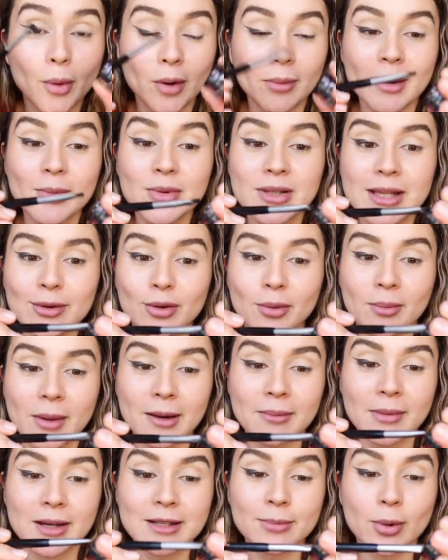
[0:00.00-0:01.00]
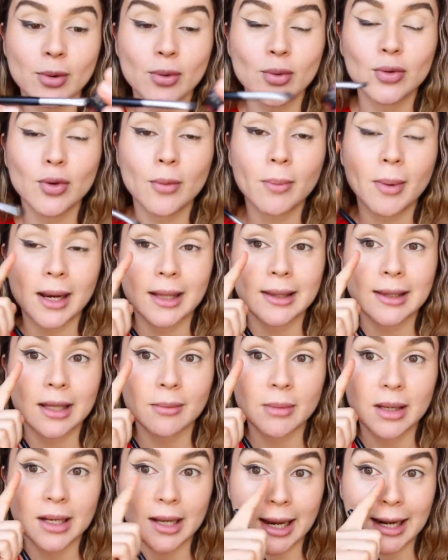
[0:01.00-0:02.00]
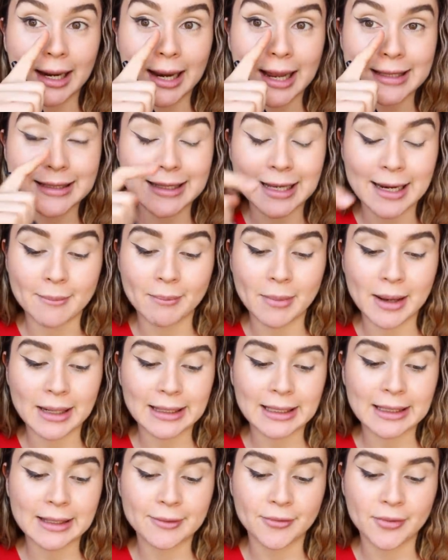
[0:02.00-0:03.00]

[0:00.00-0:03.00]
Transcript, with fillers: Volvemos a tomar más producto para terminarla hacia la parte de